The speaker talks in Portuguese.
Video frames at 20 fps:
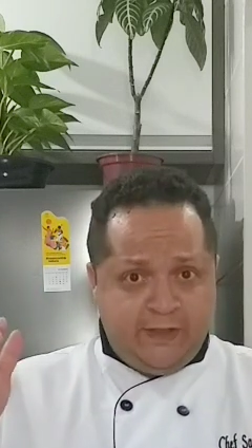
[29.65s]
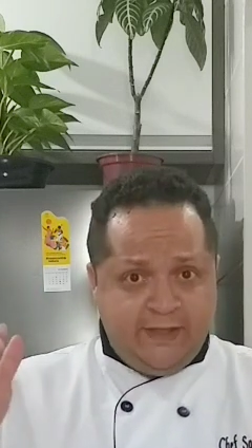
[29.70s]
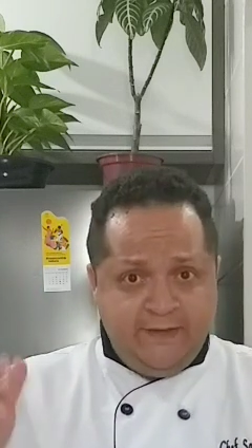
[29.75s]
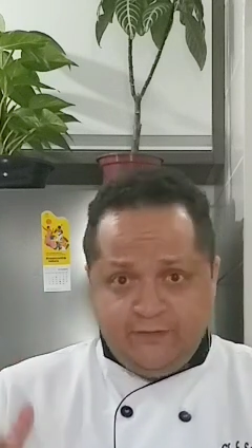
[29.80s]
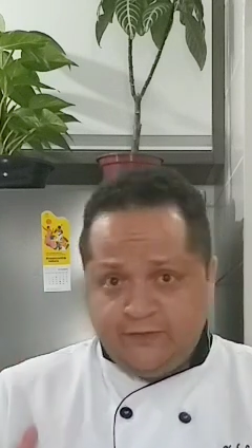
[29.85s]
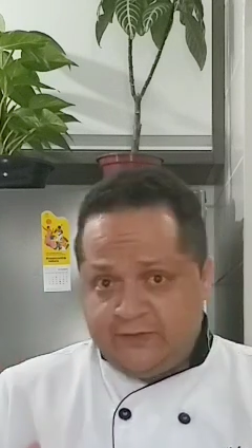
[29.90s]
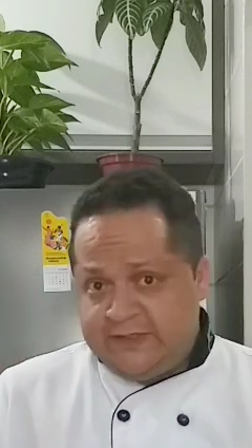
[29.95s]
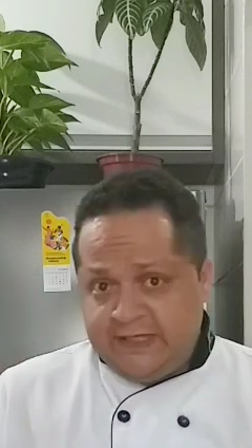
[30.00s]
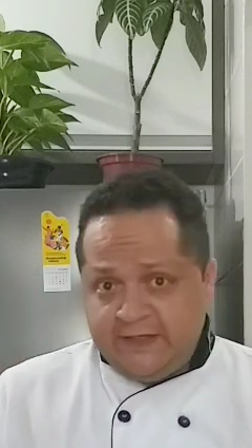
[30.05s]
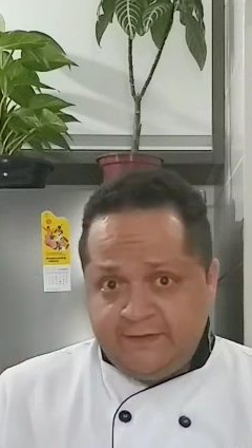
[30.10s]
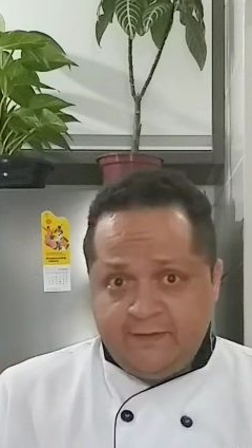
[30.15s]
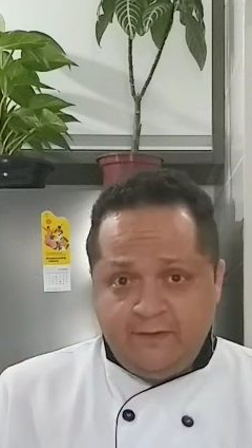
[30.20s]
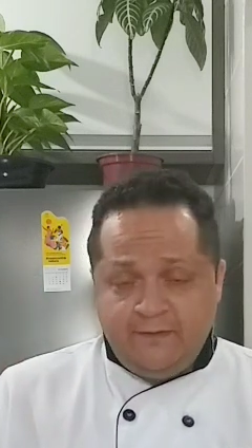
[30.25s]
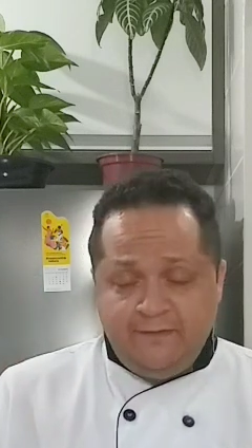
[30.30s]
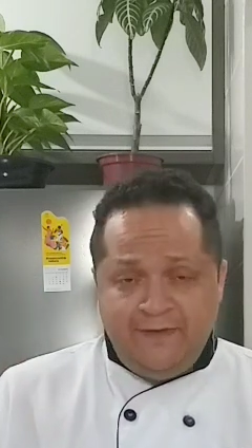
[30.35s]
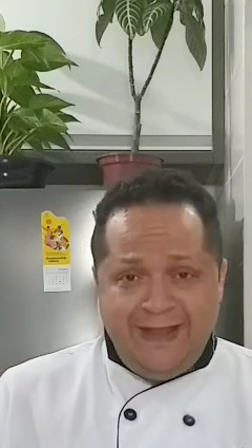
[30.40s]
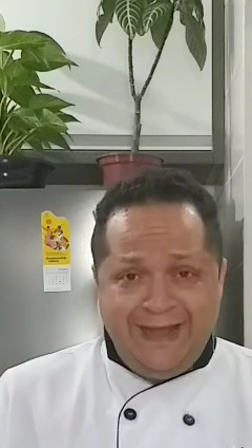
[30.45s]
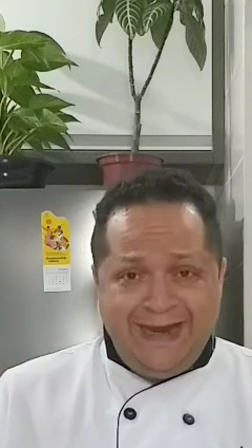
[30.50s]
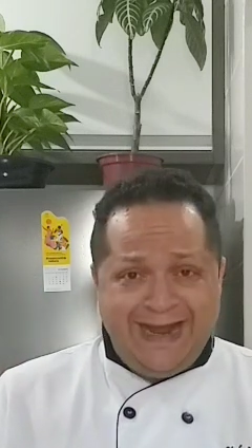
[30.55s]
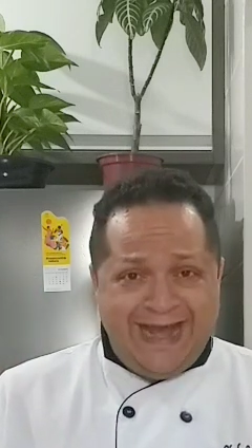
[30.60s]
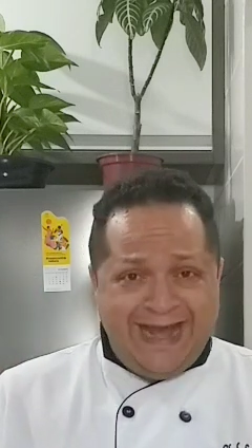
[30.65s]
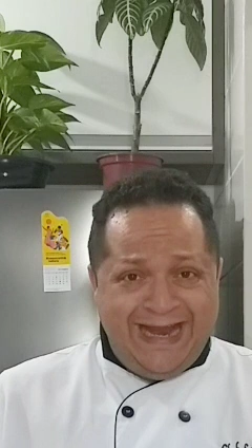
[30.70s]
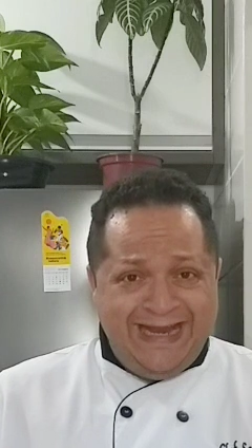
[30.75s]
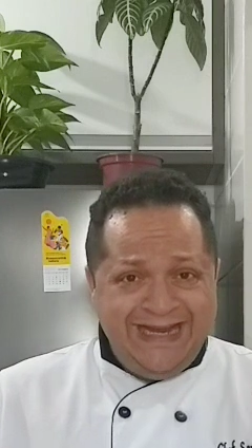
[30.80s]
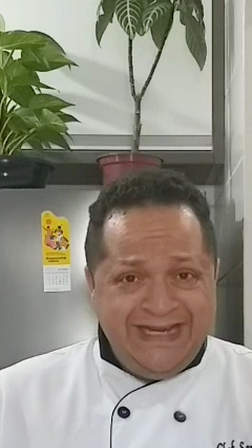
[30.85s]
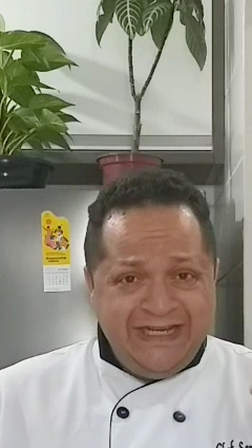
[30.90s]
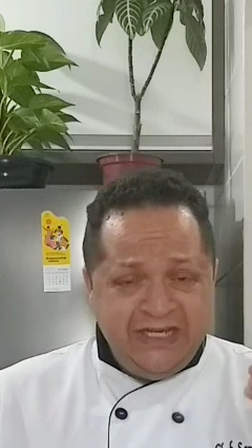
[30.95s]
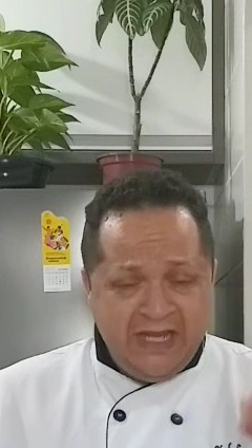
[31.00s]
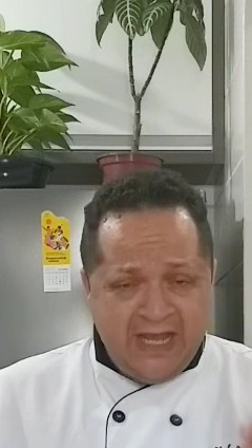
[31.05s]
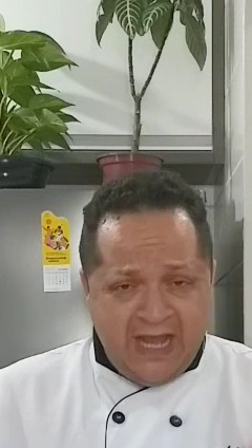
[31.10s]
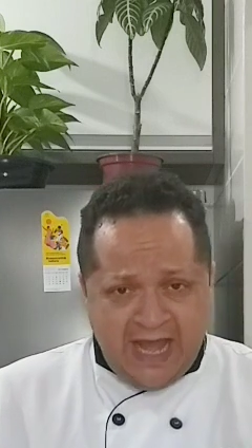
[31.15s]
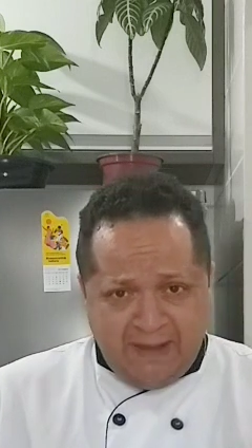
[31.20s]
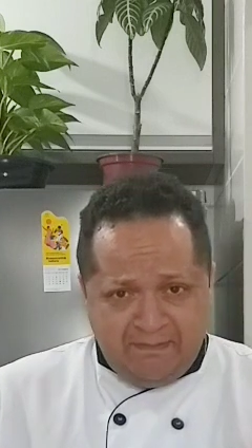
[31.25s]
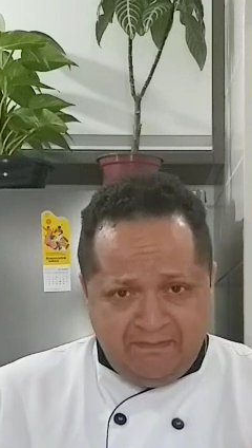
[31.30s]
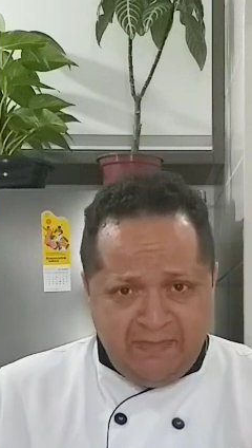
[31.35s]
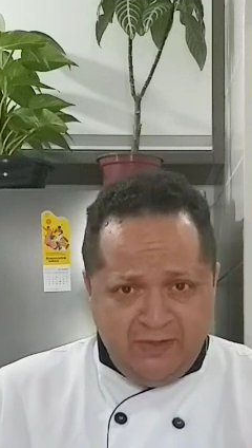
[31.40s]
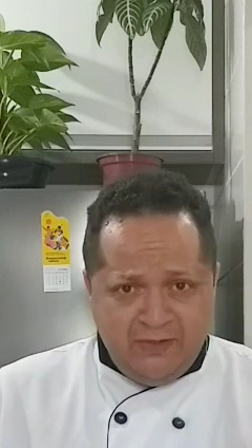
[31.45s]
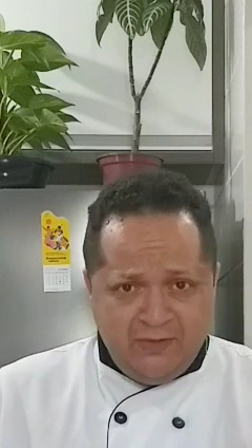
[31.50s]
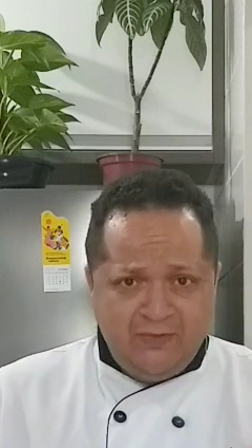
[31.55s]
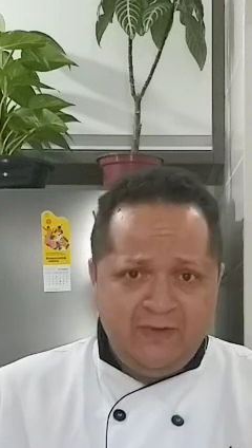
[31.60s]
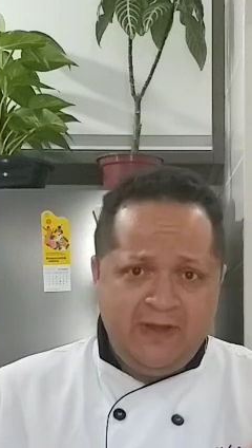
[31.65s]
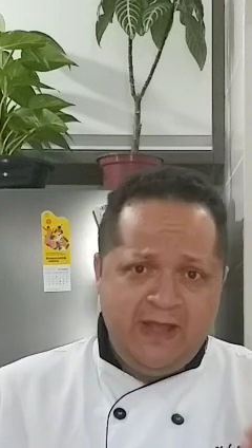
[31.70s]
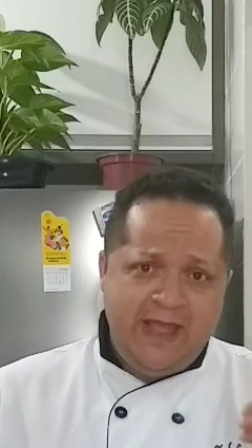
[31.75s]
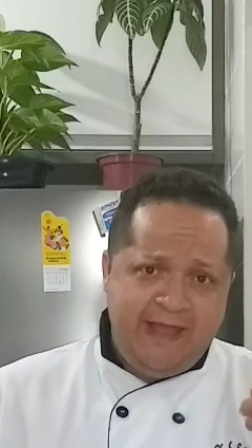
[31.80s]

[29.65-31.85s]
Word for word: que vocês vão ver, além de rápido,